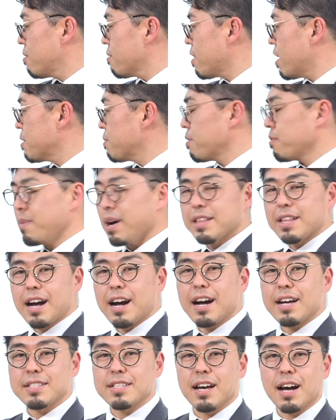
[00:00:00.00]
他にもまあ
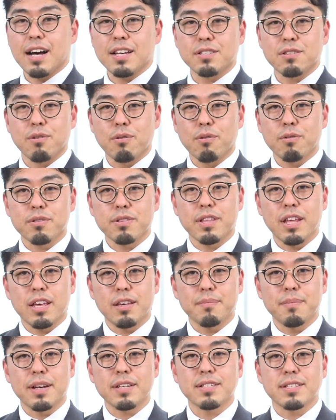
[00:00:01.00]
長さが揃って
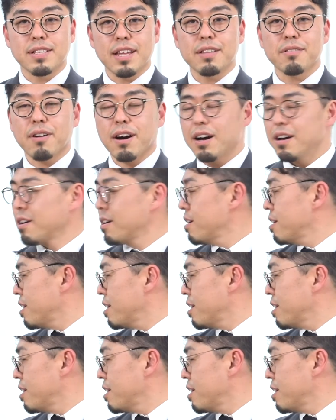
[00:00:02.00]
いますねとか